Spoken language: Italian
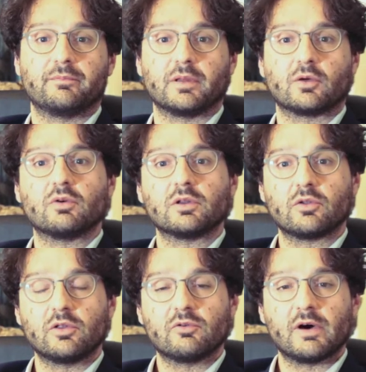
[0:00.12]
Per quanto
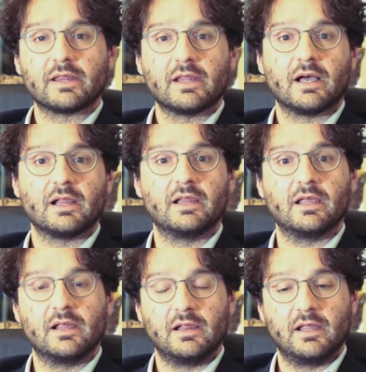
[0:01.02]
riguarda
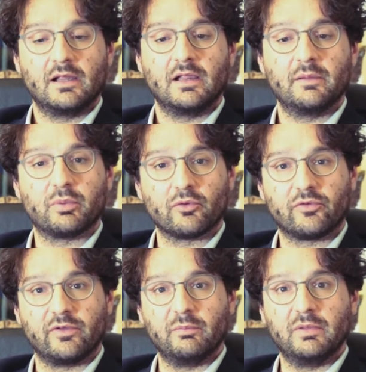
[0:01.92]
le, le, le,
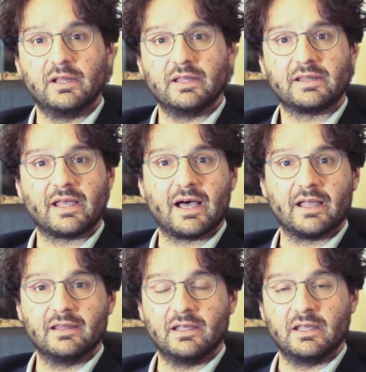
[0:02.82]
possibilità
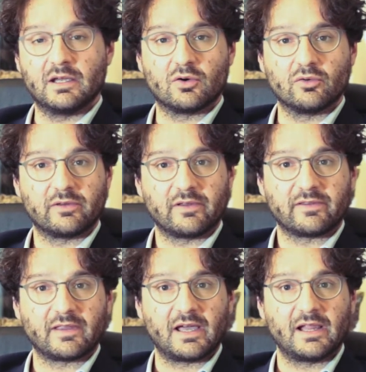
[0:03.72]
di
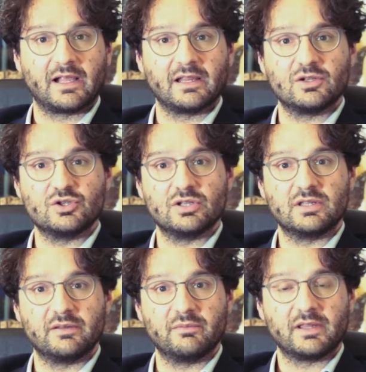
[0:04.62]
contestare la
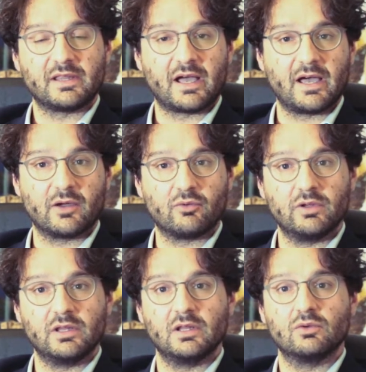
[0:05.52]
legittimità e
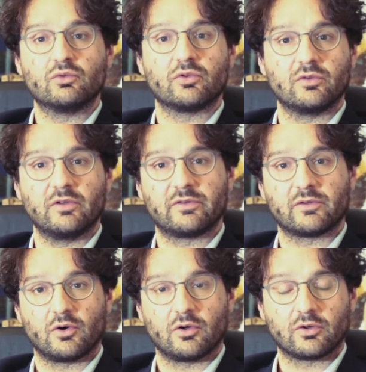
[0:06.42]
quindi l'uso
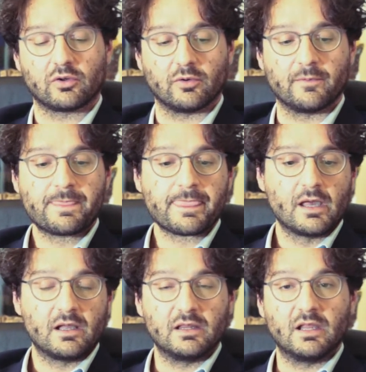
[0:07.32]
distorto
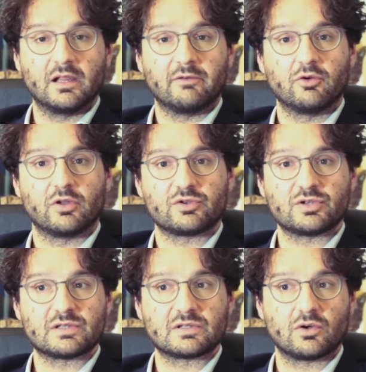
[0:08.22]
del lavoro
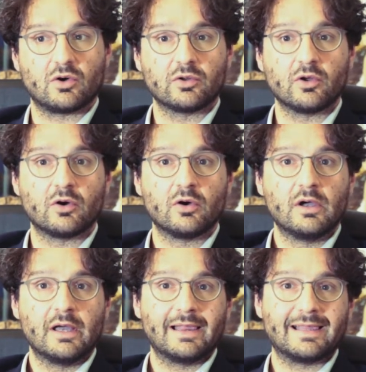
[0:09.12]
accessorio,
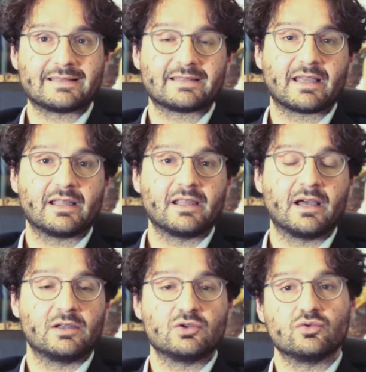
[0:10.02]
la
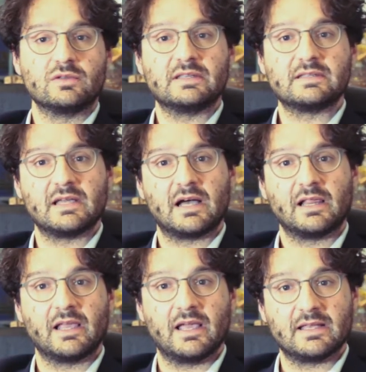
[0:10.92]
strada
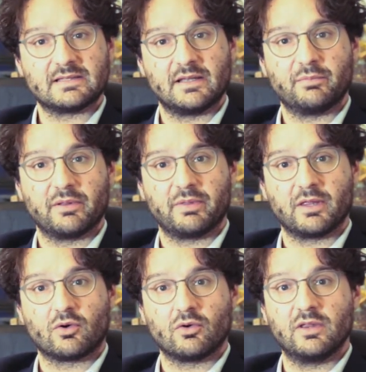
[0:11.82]
giudiziale è sempre
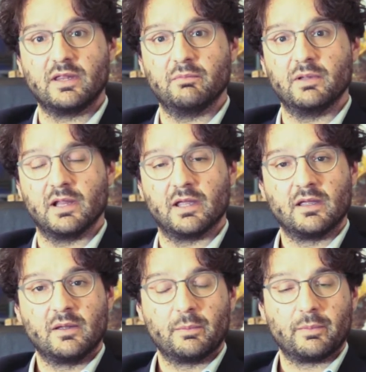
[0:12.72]
percorribile
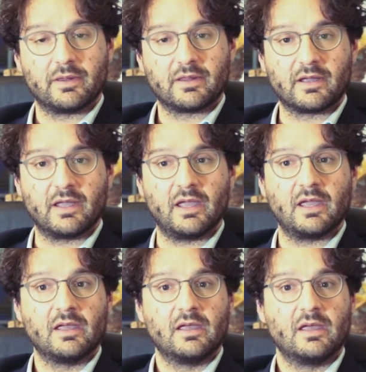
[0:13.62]

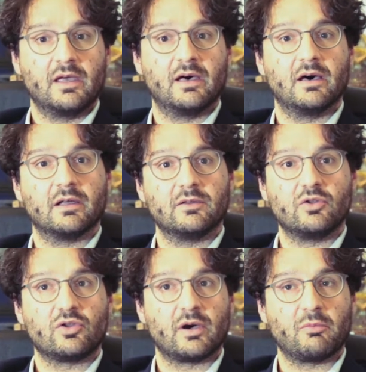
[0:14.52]
perché eh,
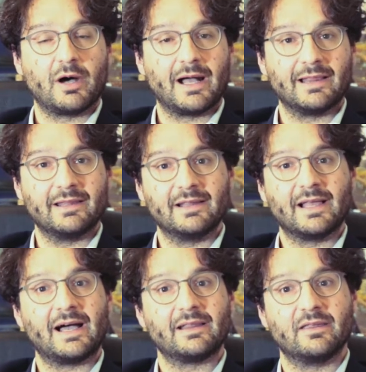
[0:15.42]
diciamo, al di
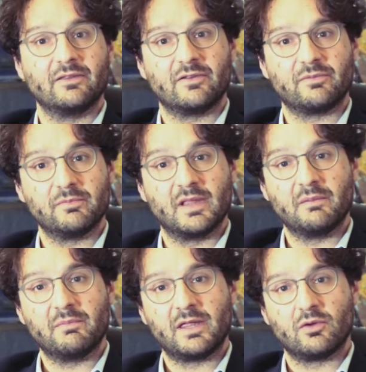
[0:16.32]
là del, del
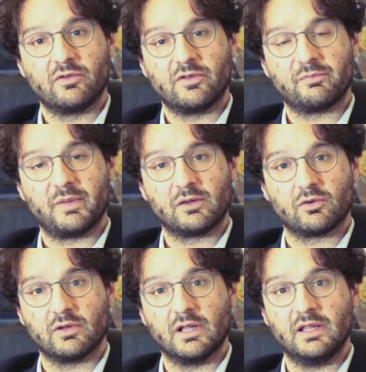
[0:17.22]
mero
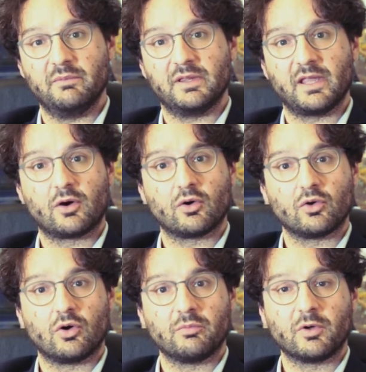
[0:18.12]
rispetto del limite
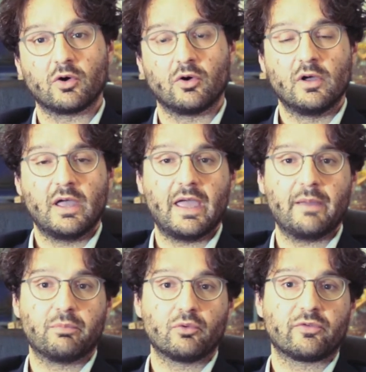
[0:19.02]
economico, è
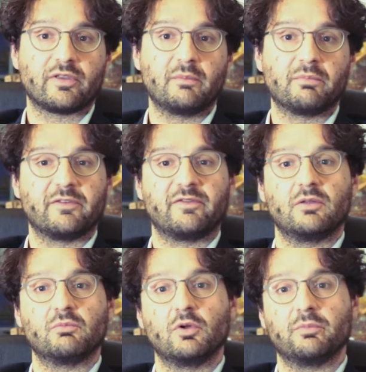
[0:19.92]
pur sempre
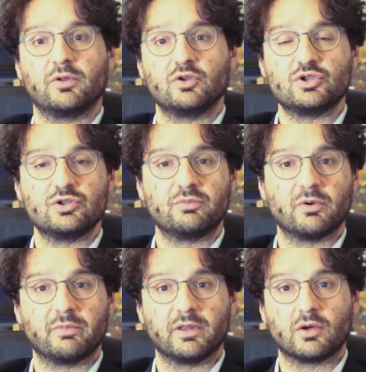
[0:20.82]
fermo il principio
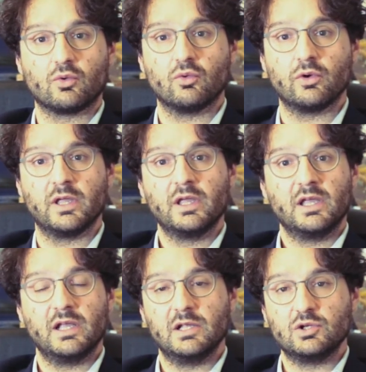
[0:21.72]
per cui
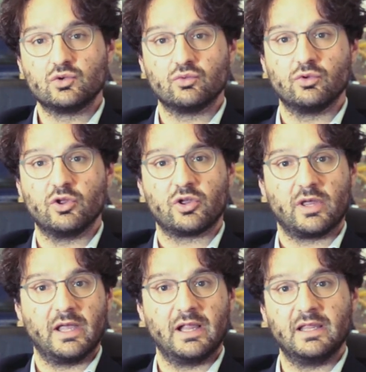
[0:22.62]
il giudice
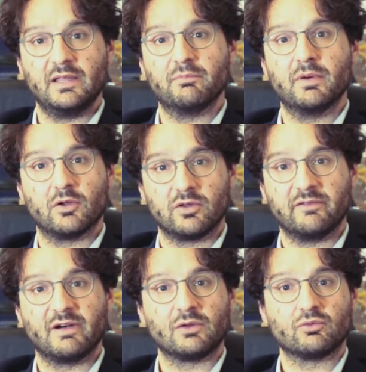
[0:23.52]
è libero di
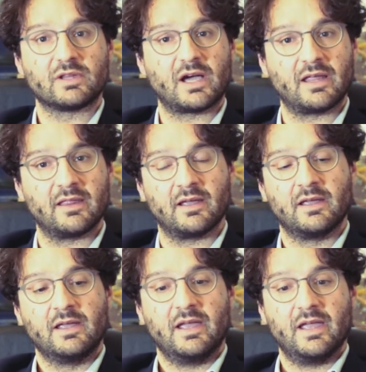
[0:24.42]
valutare
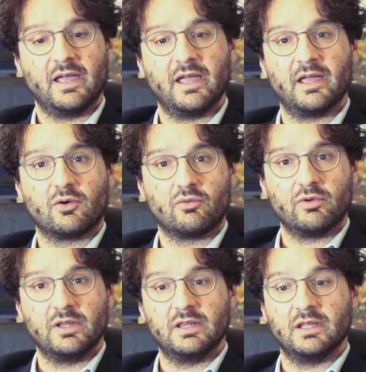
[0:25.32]
e
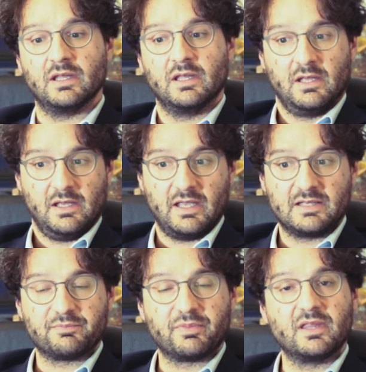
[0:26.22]
quindi
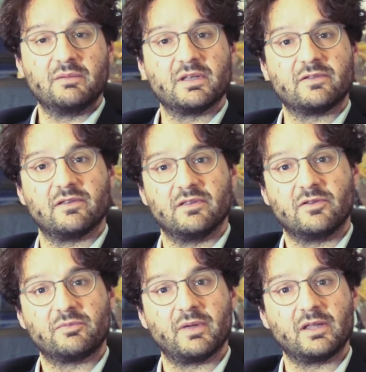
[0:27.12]
esprimersi
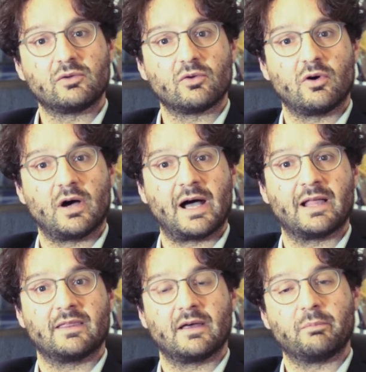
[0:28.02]
rispetto
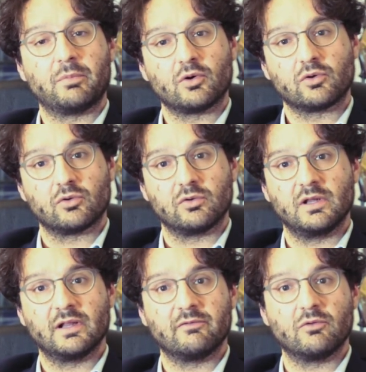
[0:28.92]
al rapporto di
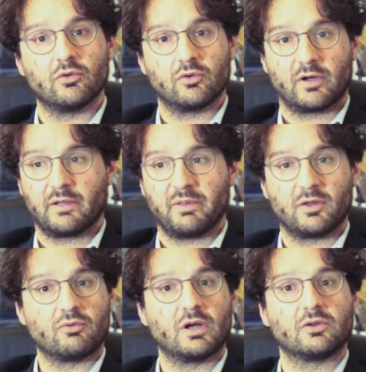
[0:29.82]
lavoro che per
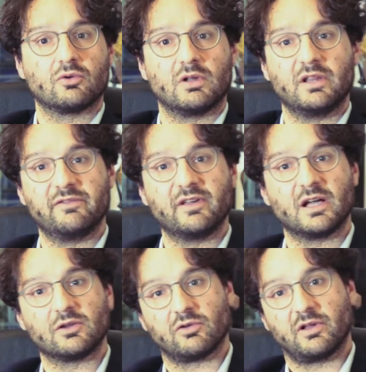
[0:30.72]
quanto
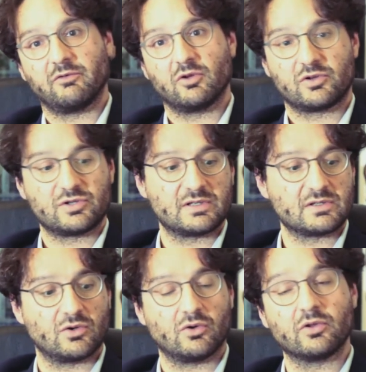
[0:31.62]
qualificato lavoro
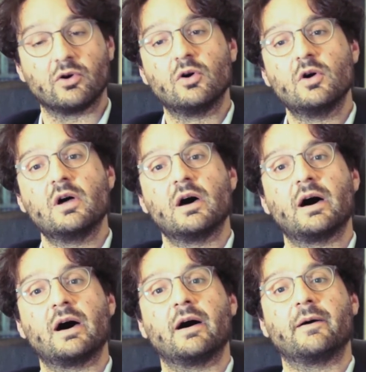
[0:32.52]
accessorio
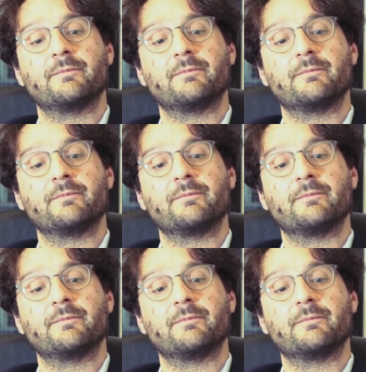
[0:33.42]
ha,